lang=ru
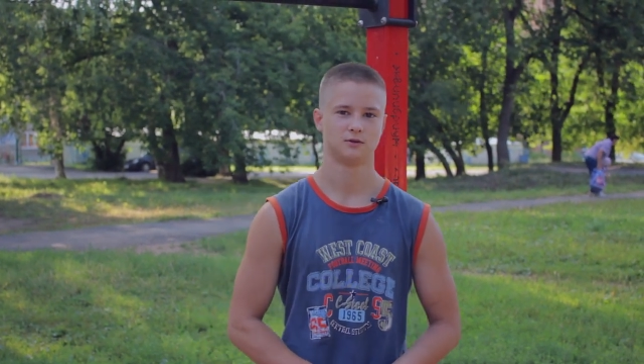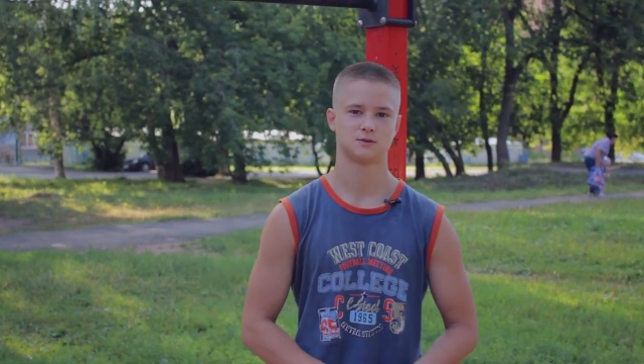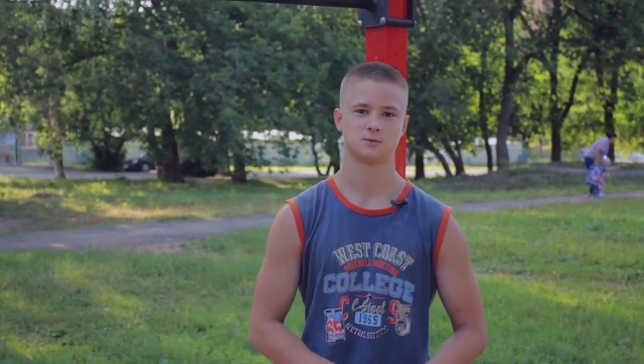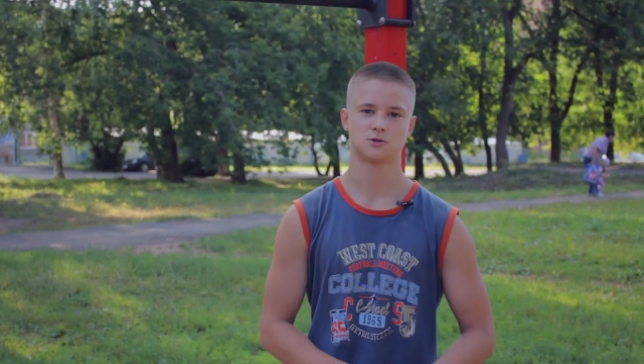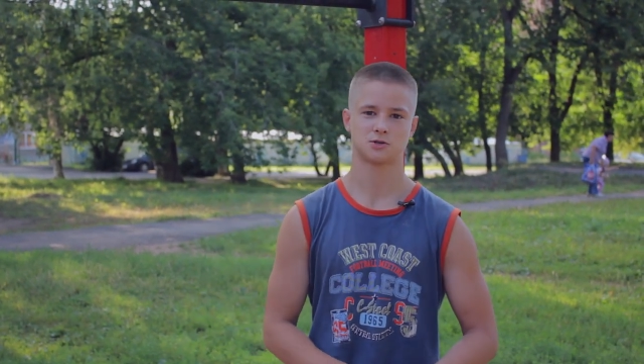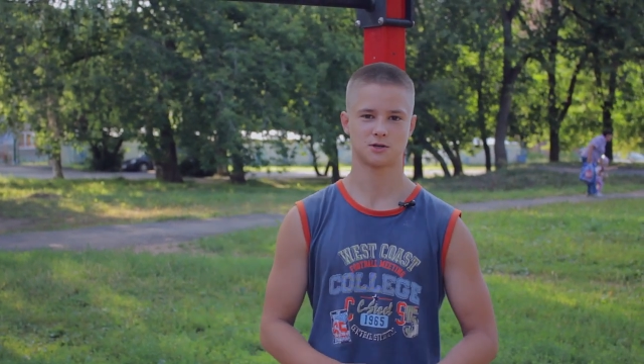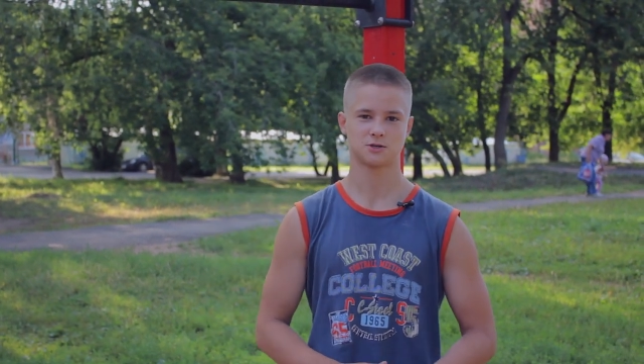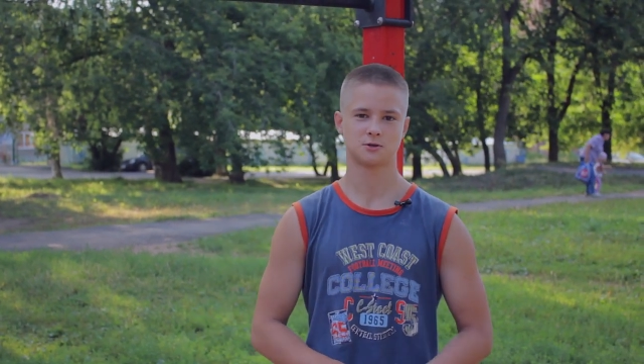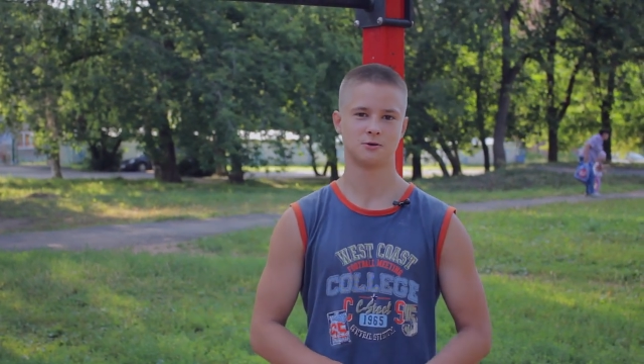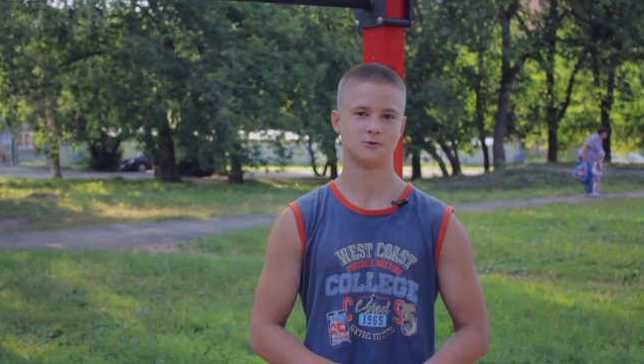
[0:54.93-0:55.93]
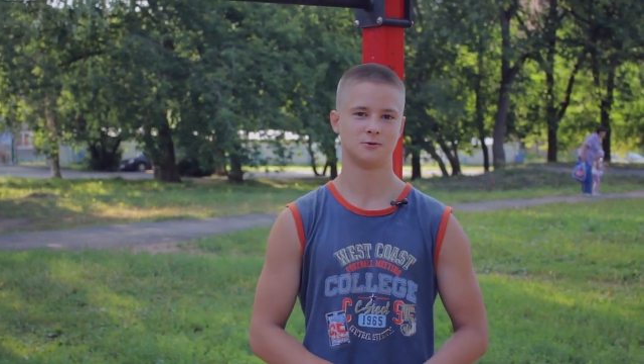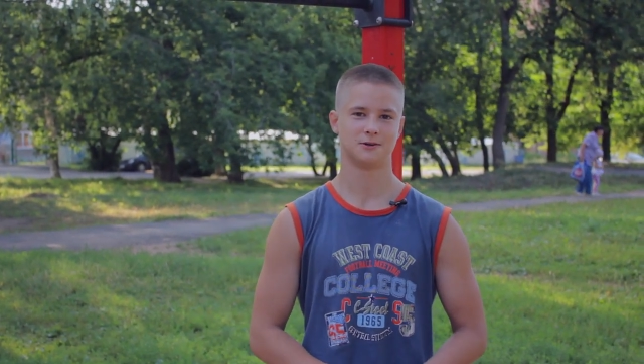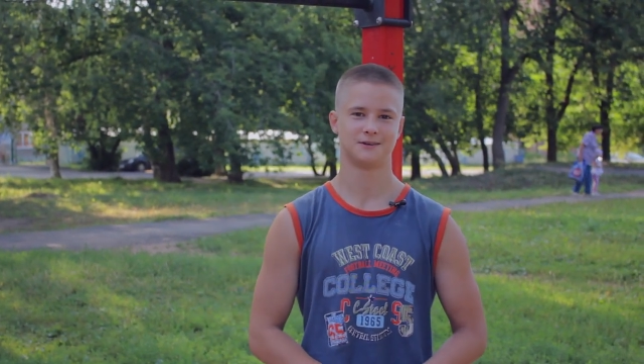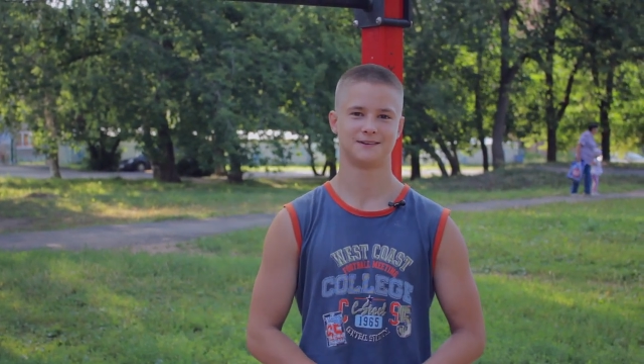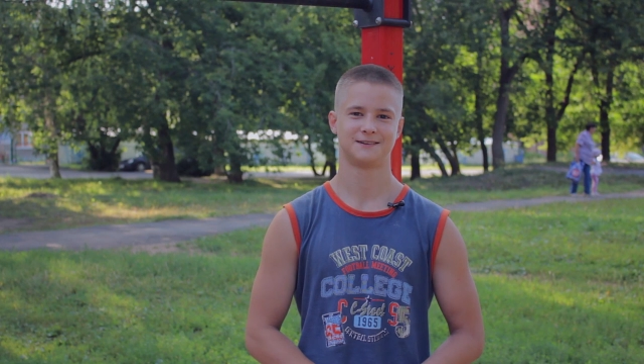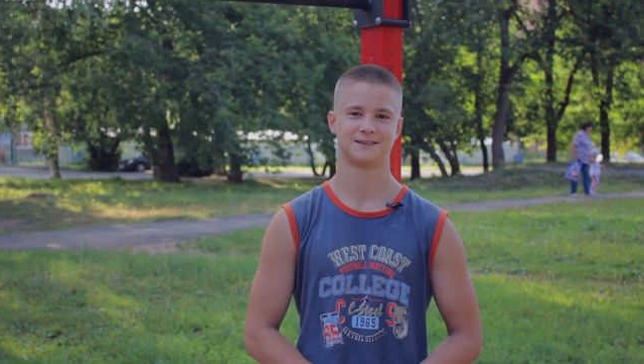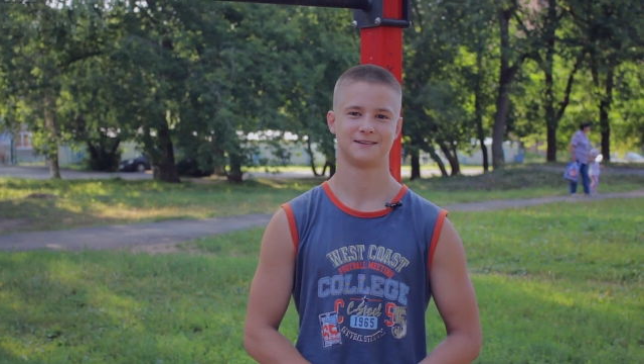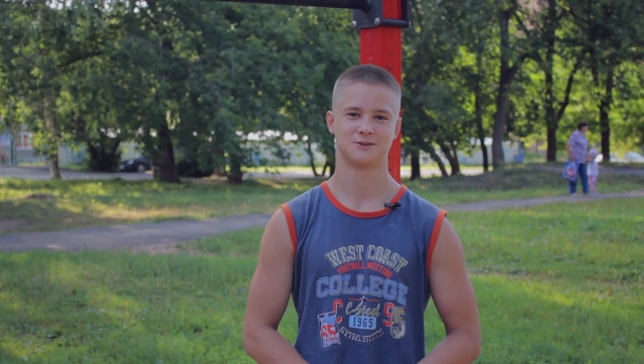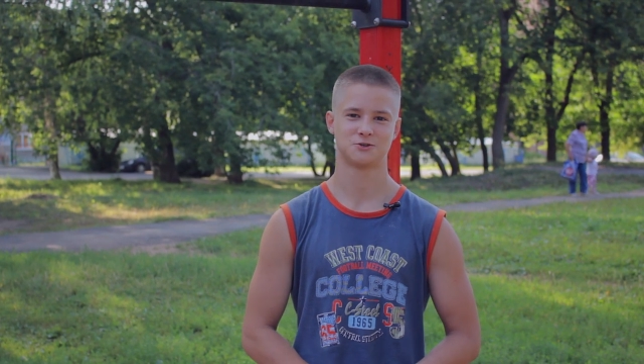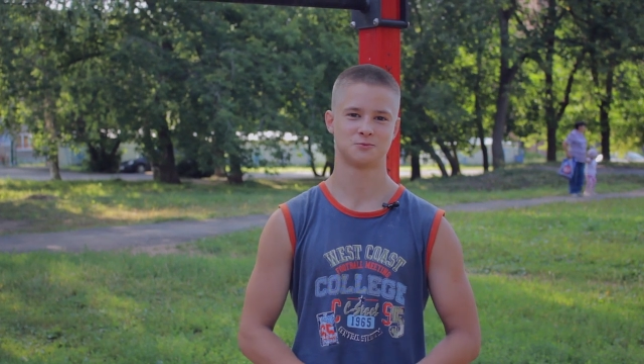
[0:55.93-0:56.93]
возможно даже головой,
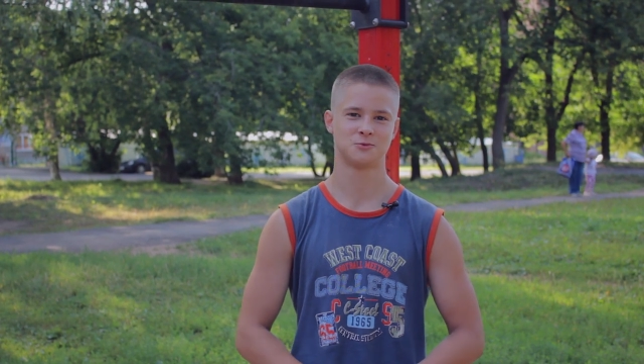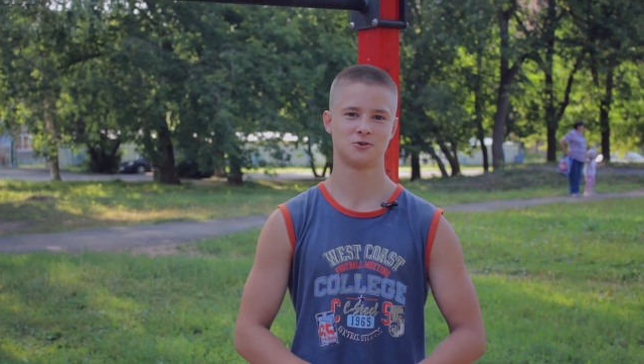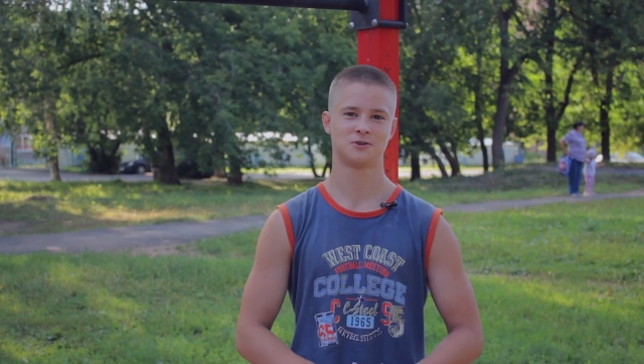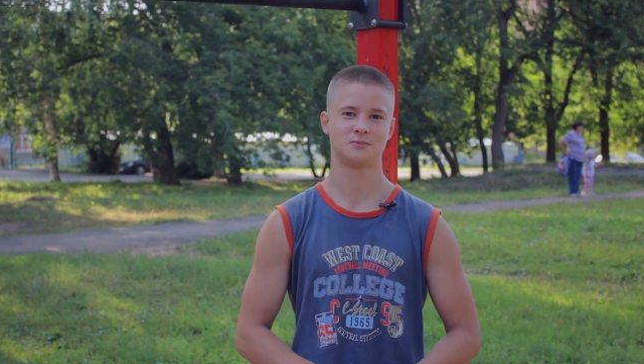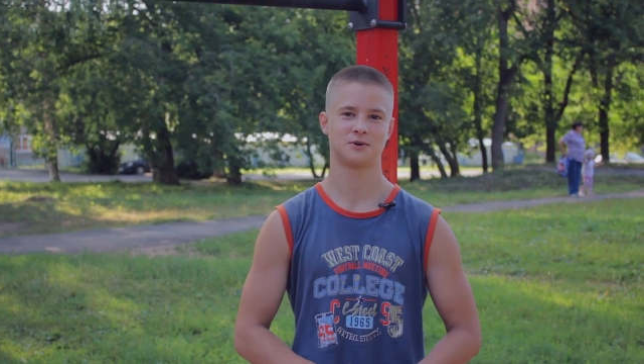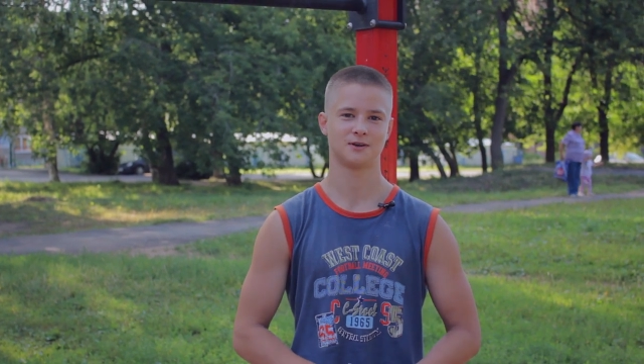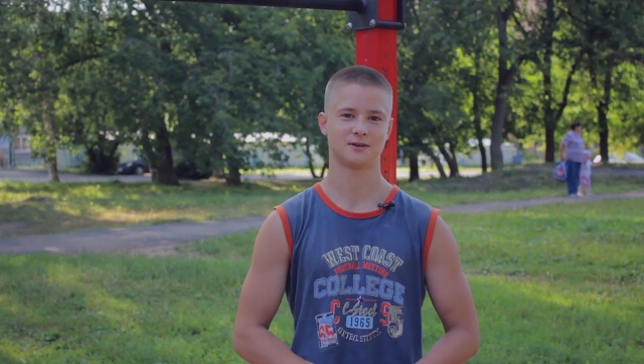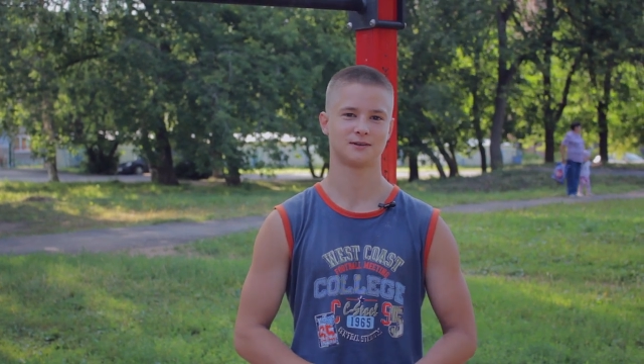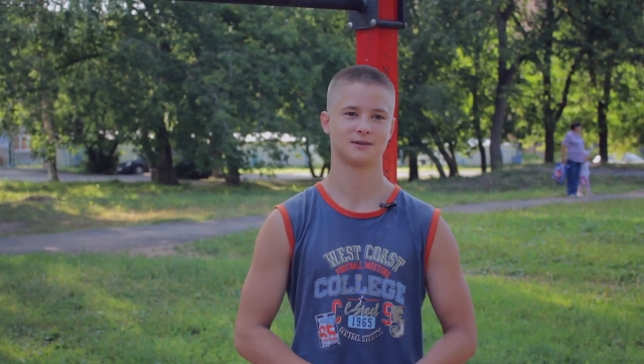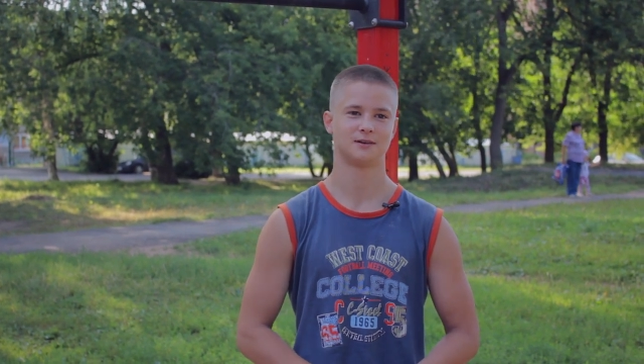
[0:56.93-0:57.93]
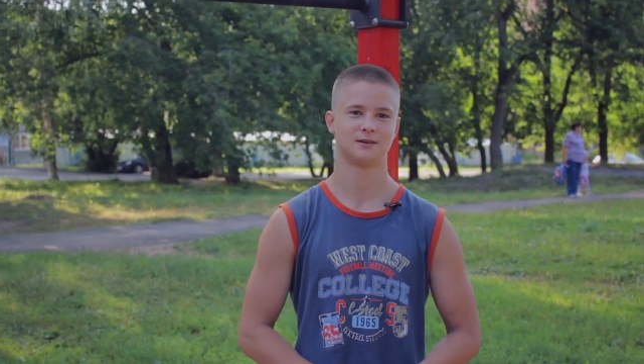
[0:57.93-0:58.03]
что будет неприятно.